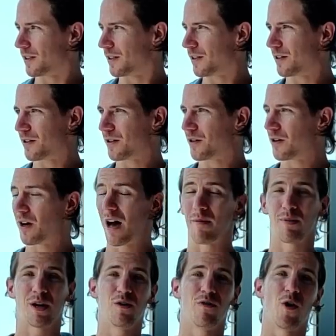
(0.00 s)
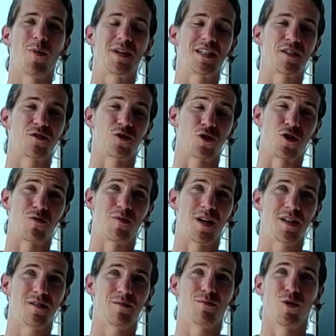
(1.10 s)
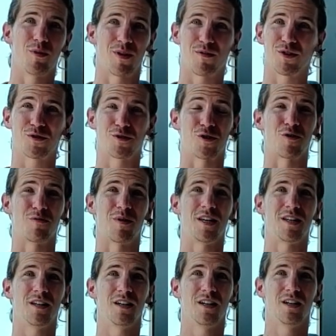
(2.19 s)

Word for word: Euh, après, on va repartir sur Chiang Mai. Première fois sur Chiang Mai.